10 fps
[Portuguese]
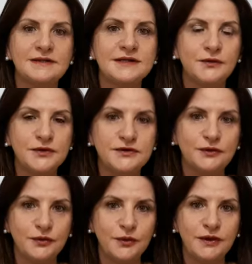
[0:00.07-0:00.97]
na
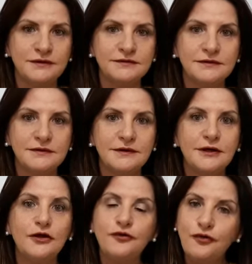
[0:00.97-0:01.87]
282
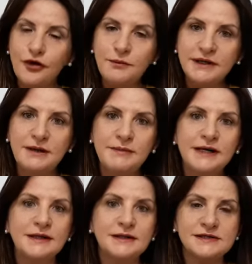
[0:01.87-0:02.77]
foi uma
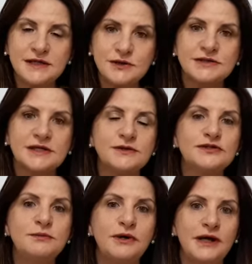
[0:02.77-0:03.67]
demanda das
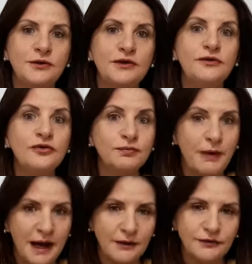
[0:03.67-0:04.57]
associações de moradores dos
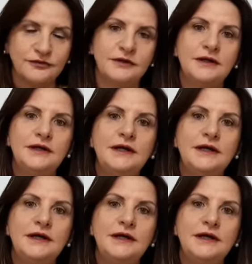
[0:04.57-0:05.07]
bairros